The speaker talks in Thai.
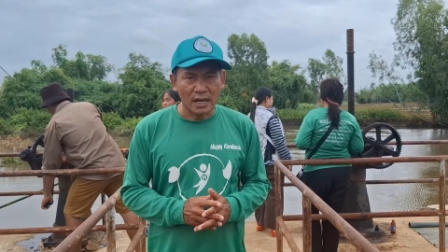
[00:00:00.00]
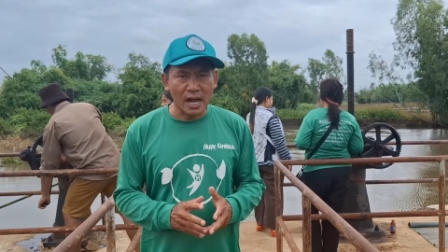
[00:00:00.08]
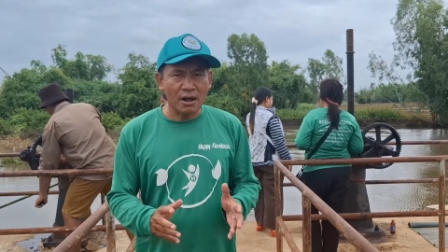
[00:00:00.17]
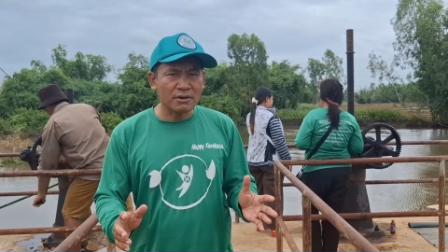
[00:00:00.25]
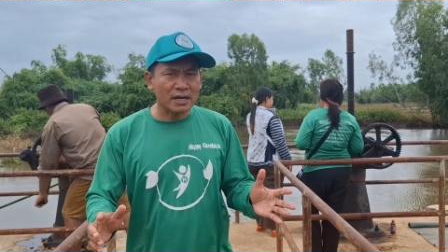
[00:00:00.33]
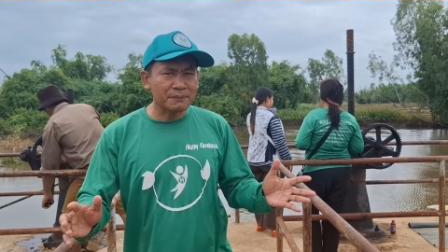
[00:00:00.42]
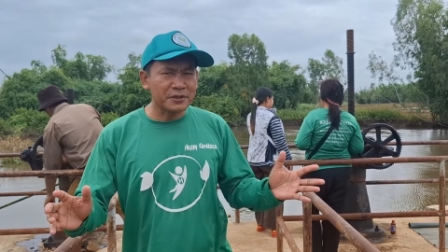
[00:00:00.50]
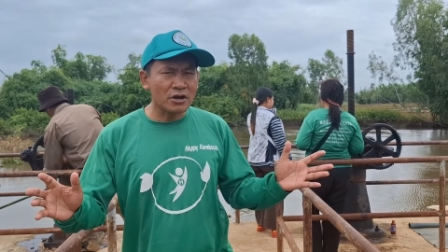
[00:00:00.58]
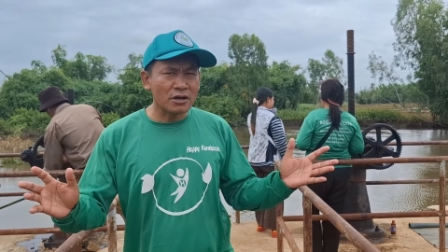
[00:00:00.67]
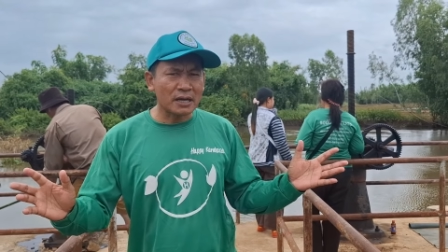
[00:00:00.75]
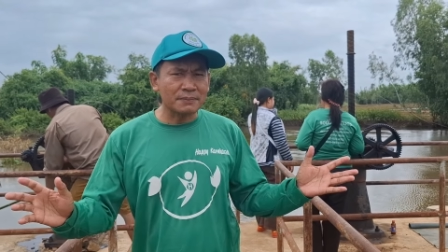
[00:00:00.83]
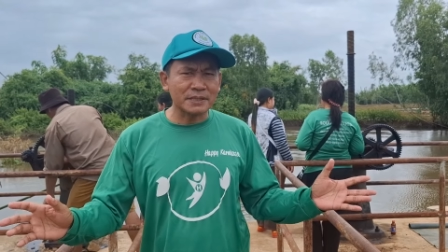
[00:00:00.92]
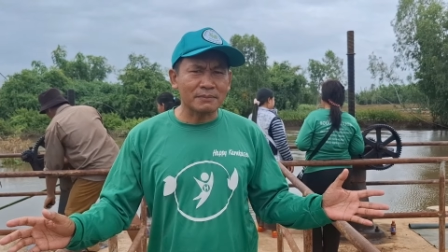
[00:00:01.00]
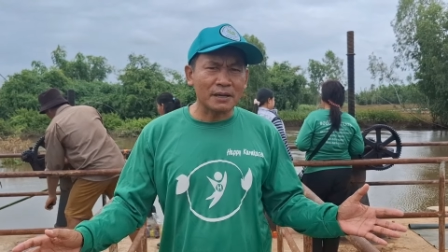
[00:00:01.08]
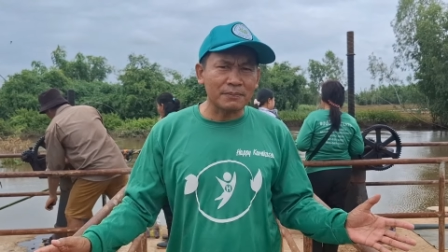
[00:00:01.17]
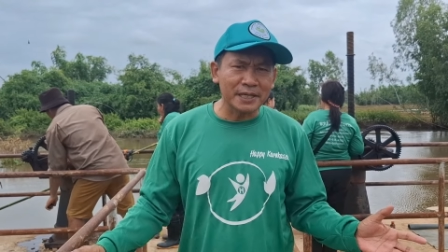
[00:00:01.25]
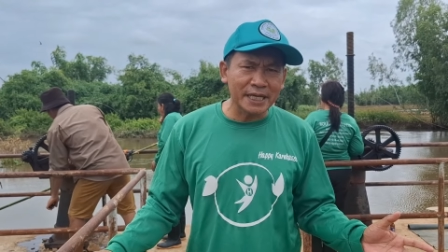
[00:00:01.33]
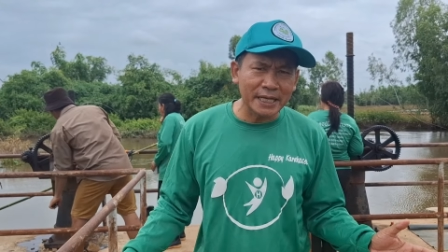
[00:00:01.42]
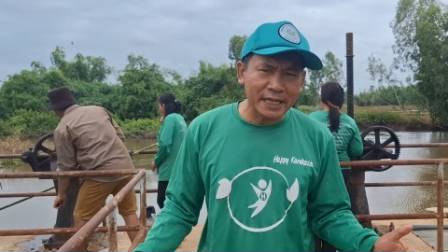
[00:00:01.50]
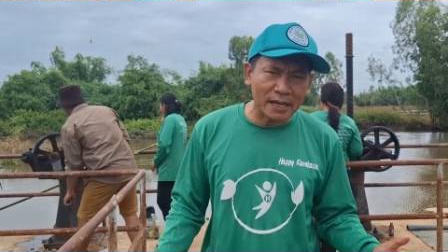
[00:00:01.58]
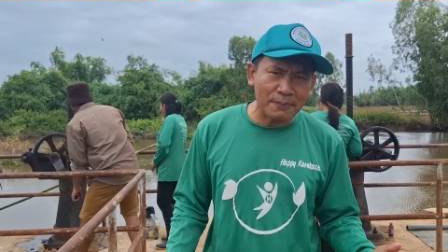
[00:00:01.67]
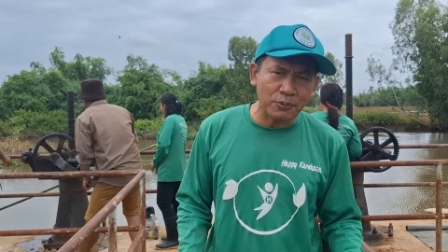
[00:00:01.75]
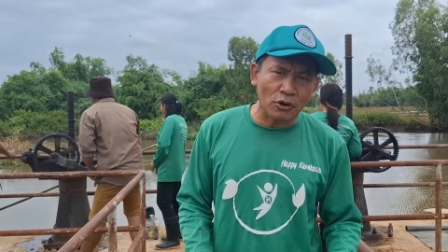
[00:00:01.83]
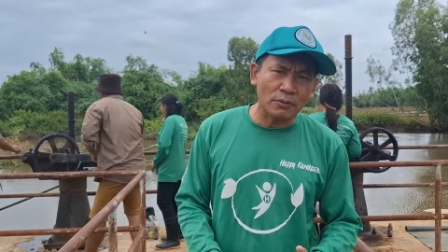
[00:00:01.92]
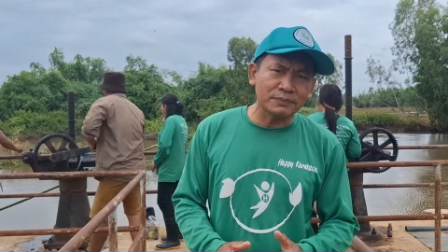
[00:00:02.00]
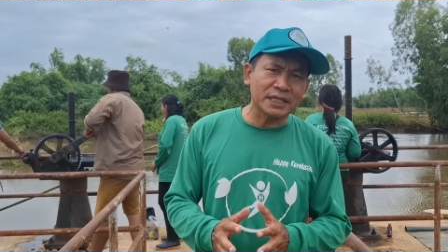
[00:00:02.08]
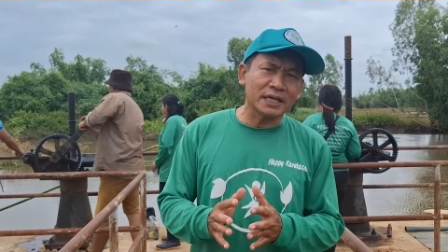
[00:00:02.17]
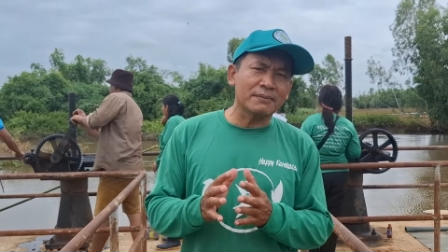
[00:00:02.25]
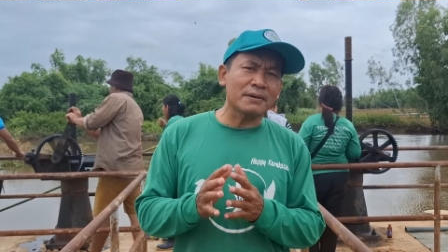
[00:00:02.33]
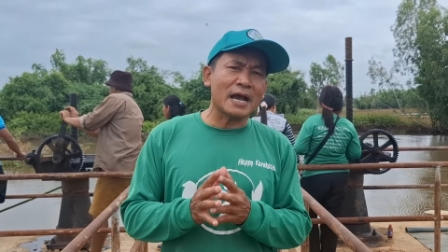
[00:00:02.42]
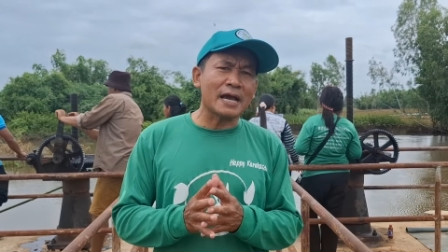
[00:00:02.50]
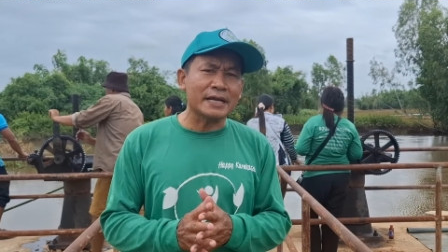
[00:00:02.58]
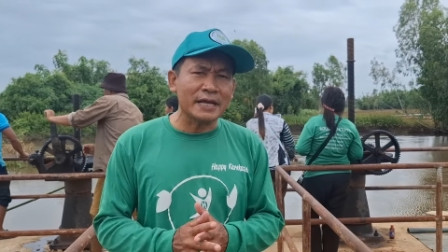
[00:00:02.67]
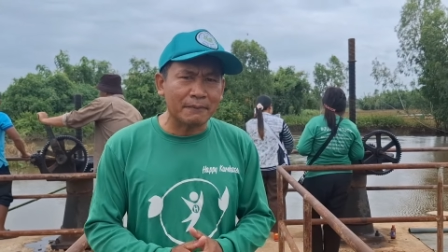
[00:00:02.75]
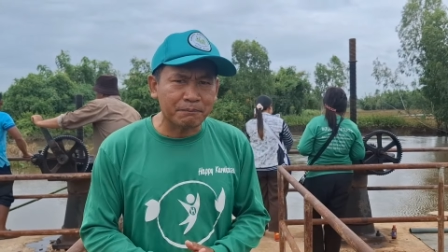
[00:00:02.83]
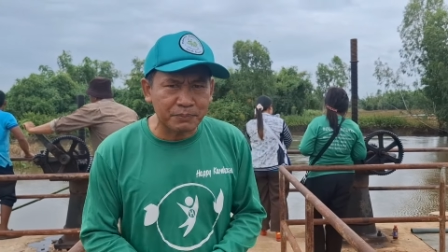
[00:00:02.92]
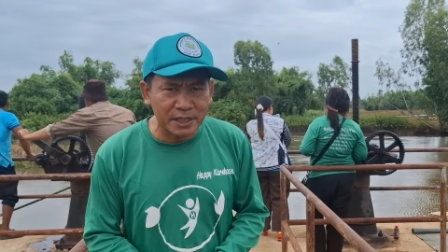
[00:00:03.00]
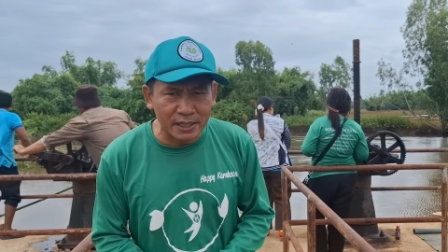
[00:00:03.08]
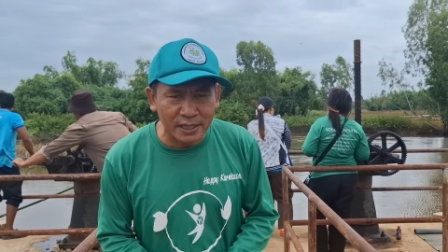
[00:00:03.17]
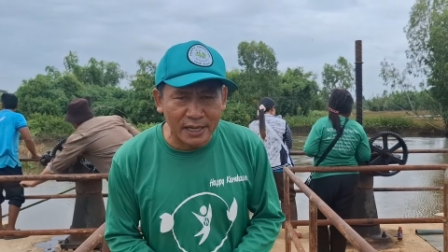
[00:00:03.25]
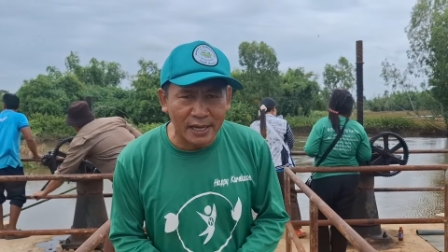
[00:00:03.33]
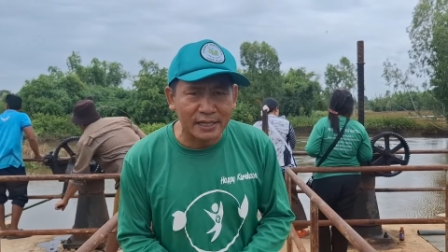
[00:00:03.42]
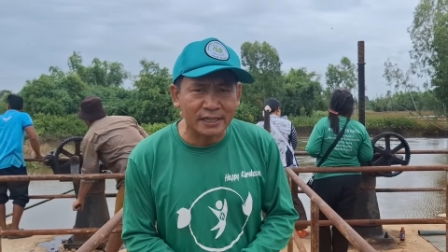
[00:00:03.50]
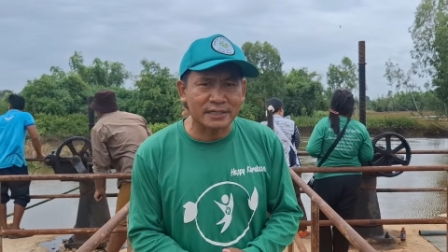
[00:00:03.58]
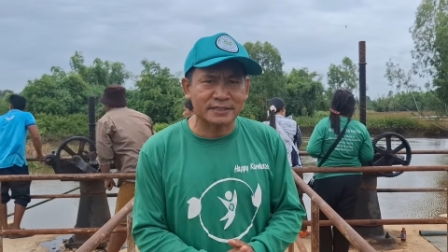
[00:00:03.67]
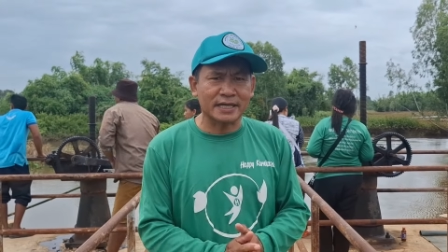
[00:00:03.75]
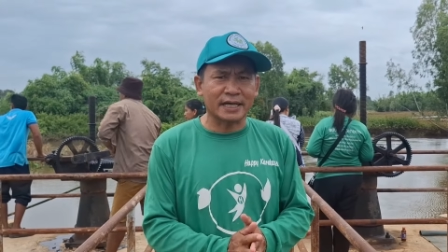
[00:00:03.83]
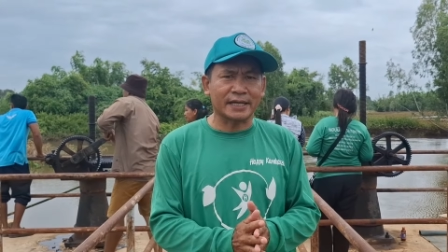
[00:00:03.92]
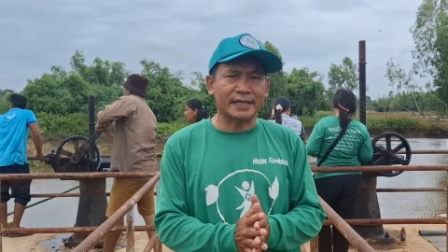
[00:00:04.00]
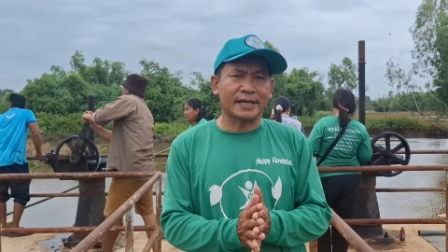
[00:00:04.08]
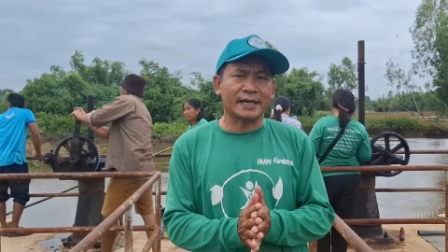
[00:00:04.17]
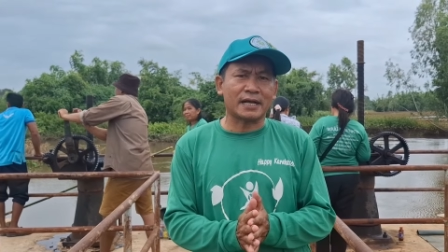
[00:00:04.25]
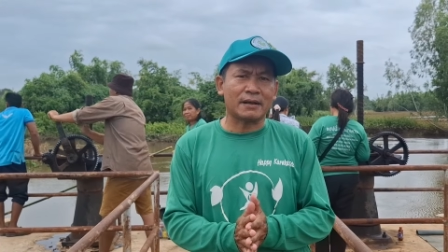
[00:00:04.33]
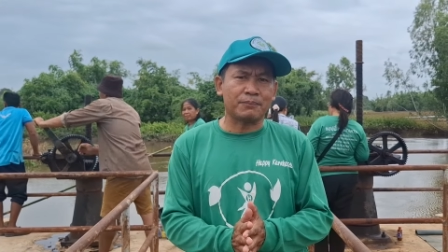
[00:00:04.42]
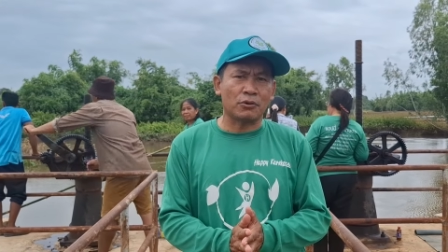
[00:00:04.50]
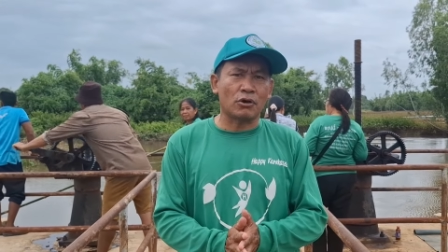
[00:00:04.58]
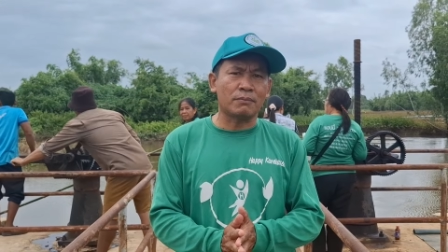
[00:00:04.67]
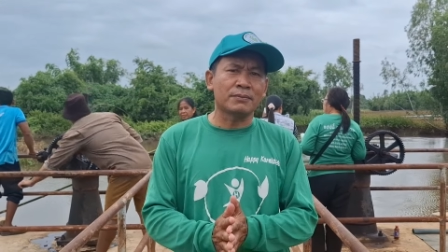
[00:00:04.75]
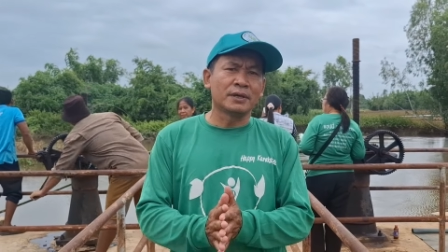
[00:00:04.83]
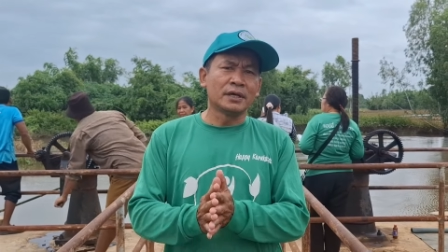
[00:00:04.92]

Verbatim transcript: เอาครับพี่น้องครับสำหรับวันนี้ครับผมทีมงานแฮปปี้ การเกษตรนะครับ ผม